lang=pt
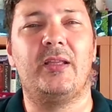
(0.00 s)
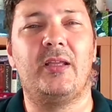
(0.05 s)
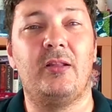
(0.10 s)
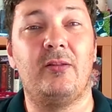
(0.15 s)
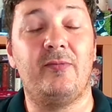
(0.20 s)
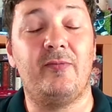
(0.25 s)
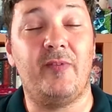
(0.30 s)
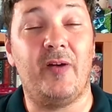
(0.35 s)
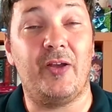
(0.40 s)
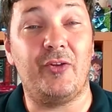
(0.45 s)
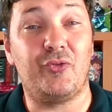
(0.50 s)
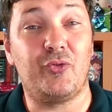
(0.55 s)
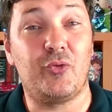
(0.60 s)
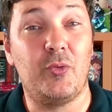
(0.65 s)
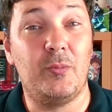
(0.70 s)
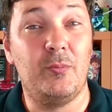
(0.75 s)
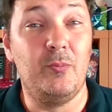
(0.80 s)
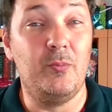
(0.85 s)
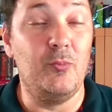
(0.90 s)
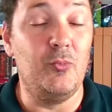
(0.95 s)
Ele faz
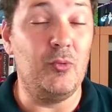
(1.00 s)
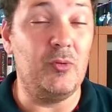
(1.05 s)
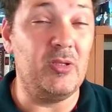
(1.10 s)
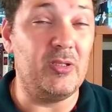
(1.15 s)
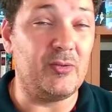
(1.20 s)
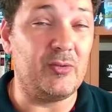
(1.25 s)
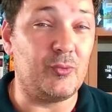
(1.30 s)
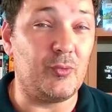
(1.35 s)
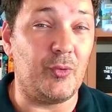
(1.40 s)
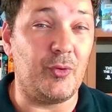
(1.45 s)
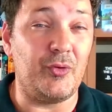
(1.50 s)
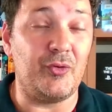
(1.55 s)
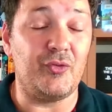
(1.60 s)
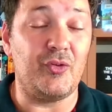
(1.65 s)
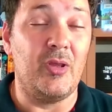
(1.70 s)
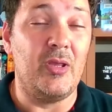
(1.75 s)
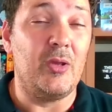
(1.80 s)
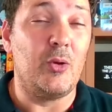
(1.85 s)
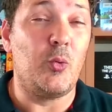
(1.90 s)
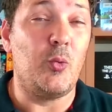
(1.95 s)

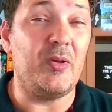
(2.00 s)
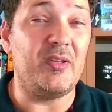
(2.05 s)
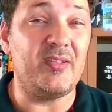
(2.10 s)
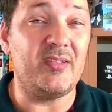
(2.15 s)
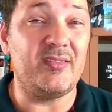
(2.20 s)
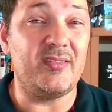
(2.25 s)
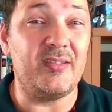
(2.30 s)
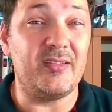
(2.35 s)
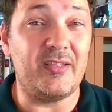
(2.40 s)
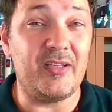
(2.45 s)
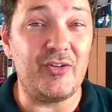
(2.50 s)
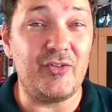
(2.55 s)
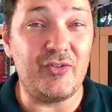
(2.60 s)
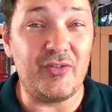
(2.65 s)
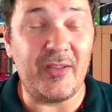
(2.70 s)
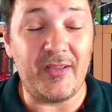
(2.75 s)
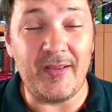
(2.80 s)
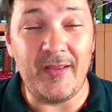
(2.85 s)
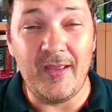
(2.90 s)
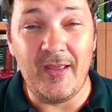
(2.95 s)
modelações, coisas em
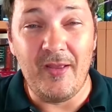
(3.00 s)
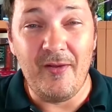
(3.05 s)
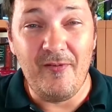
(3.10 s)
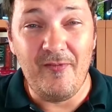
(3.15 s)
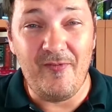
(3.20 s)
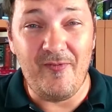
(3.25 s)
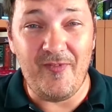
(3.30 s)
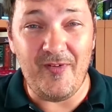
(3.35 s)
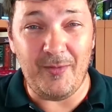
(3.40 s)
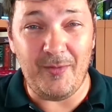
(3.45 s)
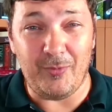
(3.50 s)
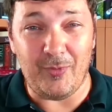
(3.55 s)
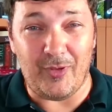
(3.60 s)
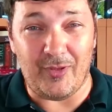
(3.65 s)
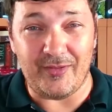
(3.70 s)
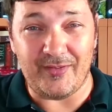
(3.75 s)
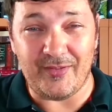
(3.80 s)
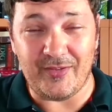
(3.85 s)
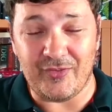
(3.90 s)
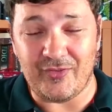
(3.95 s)
3D
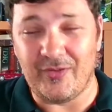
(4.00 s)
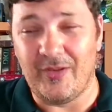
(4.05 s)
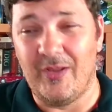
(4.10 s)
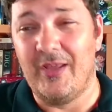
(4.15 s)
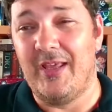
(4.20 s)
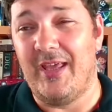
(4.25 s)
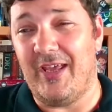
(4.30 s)
fabulosas.